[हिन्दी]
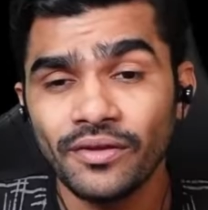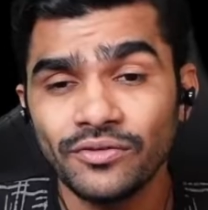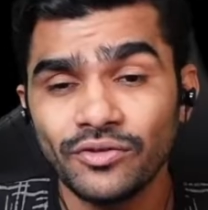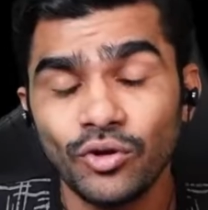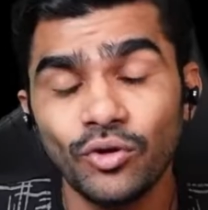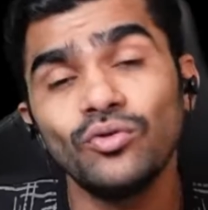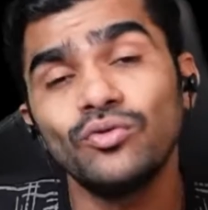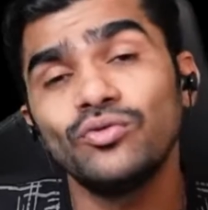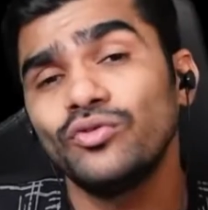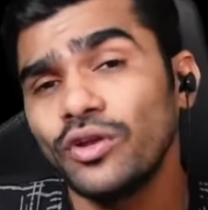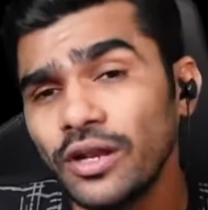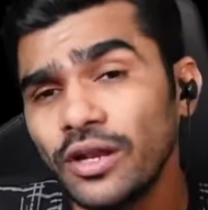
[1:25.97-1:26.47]
तो
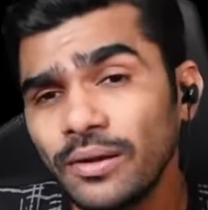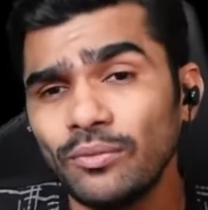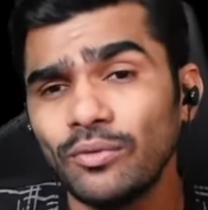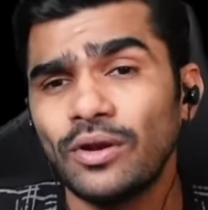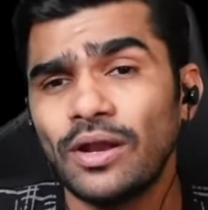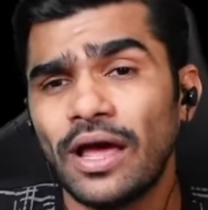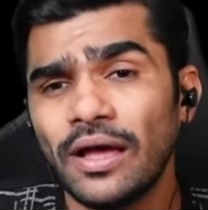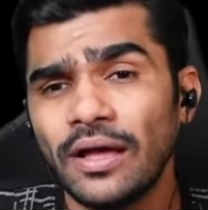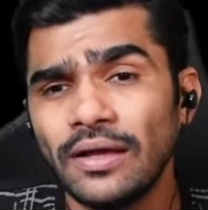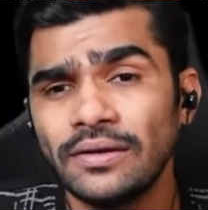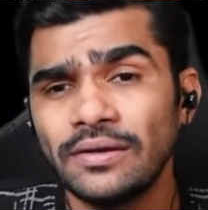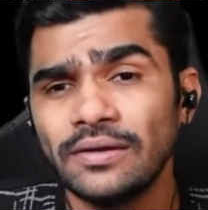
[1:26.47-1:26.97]
उन्होंने
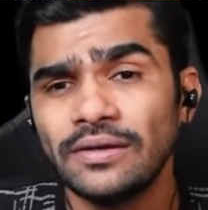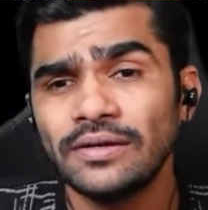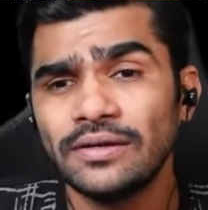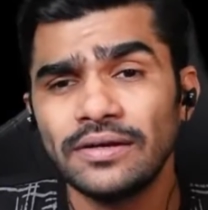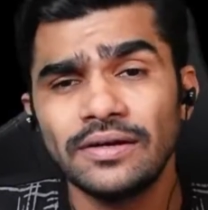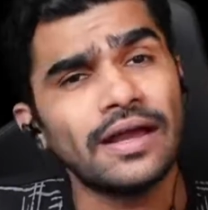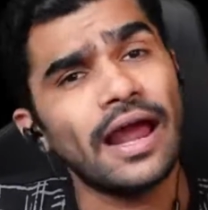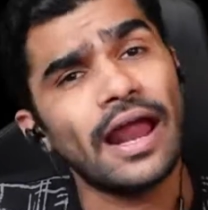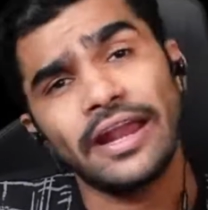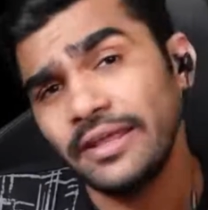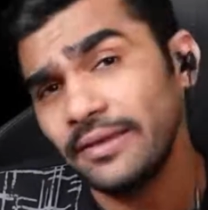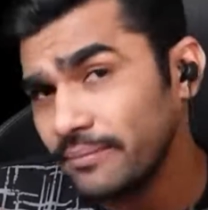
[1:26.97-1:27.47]
बोला
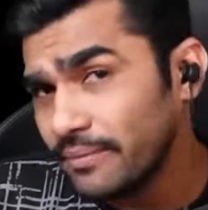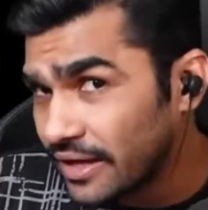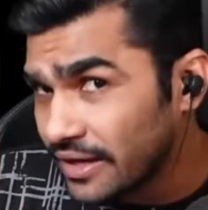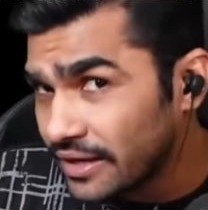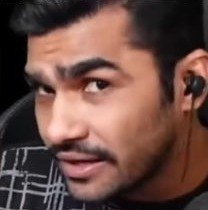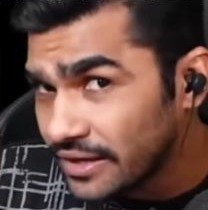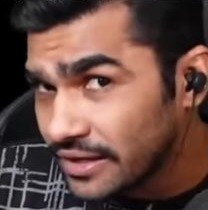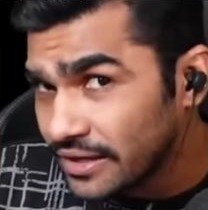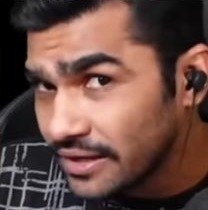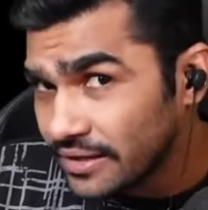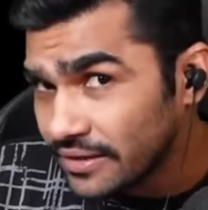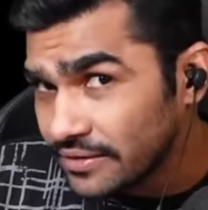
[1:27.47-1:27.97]
गाड़ी
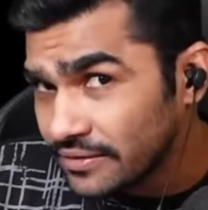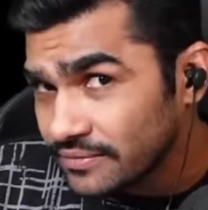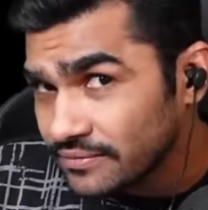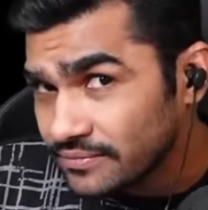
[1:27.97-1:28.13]
महंगी